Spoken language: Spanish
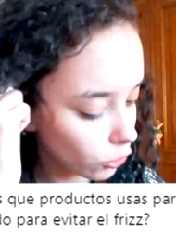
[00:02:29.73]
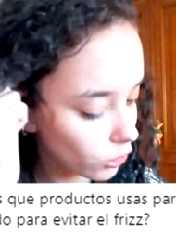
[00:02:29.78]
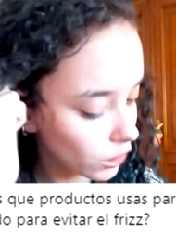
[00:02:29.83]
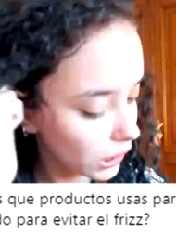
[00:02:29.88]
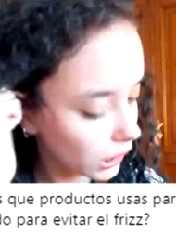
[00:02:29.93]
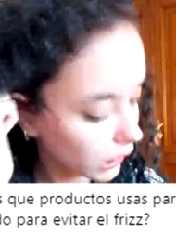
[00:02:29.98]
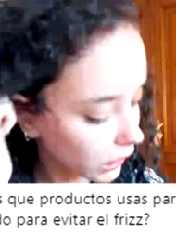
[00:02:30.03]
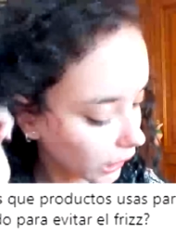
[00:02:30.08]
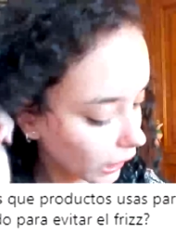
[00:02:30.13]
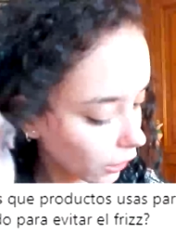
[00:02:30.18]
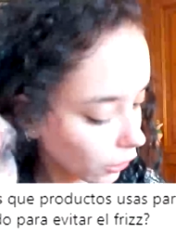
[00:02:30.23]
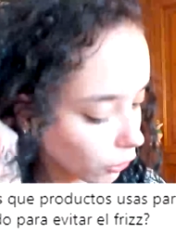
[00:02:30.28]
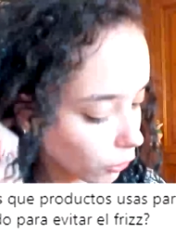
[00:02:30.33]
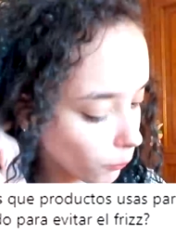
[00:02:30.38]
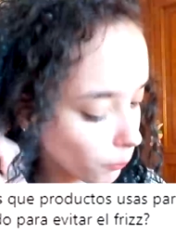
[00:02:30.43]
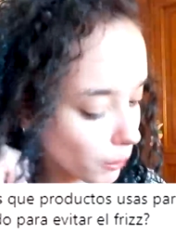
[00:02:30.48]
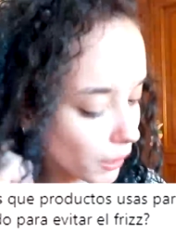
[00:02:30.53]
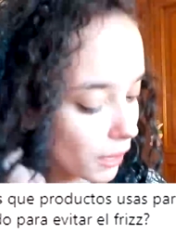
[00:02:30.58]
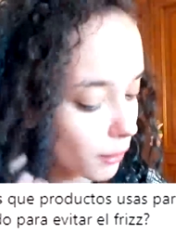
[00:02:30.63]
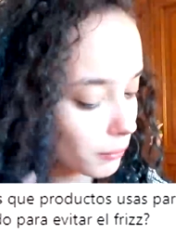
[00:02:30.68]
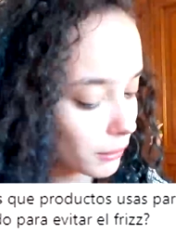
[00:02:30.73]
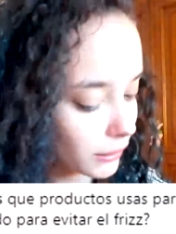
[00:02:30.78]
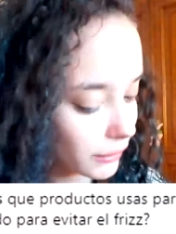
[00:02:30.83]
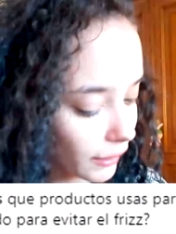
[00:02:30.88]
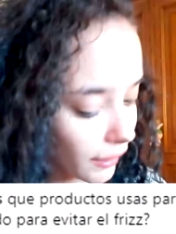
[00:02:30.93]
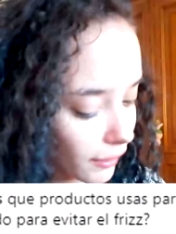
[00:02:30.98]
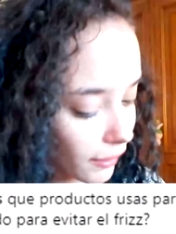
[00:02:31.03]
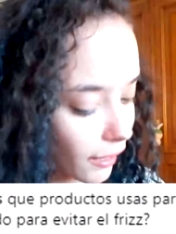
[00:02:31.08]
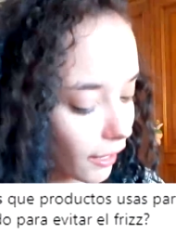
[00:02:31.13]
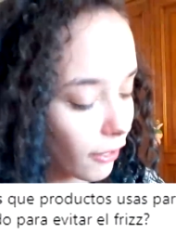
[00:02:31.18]
rizado para
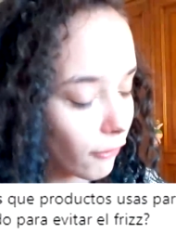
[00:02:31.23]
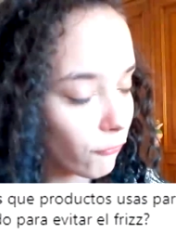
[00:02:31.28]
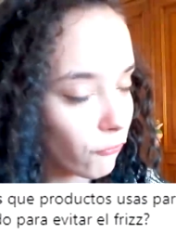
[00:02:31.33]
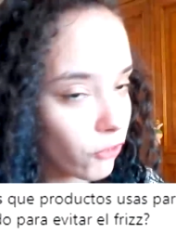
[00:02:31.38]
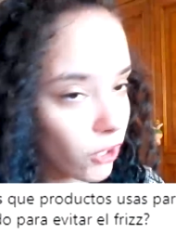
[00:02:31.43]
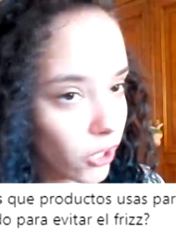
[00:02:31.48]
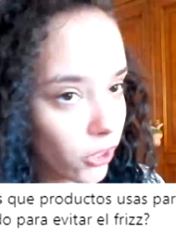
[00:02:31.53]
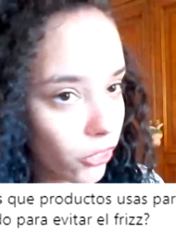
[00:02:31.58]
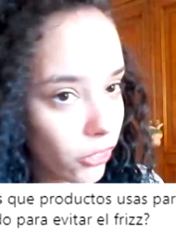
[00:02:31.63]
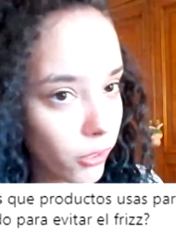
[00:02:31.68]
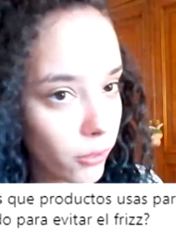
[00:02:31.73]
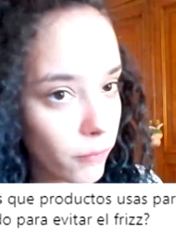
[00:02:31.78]
evitar el frizz?